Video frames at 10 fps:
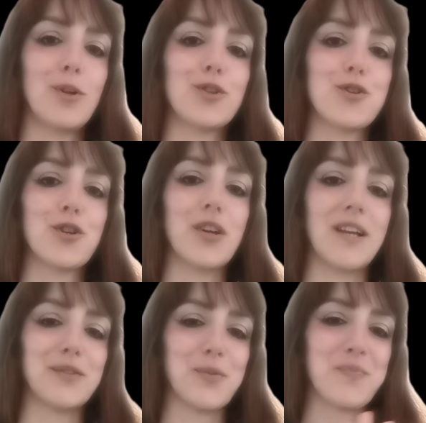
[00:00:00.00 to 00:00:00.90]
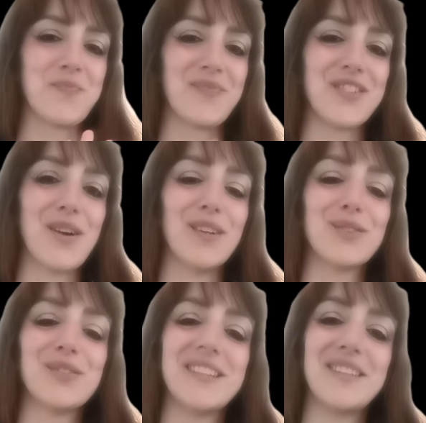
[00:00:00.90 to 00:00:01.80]
molto cioccolato. Ciao a
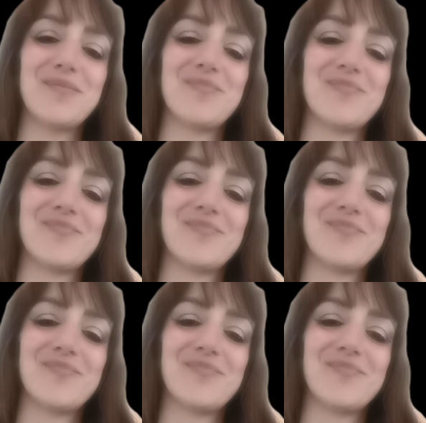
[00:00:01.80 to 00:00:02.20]
tutti!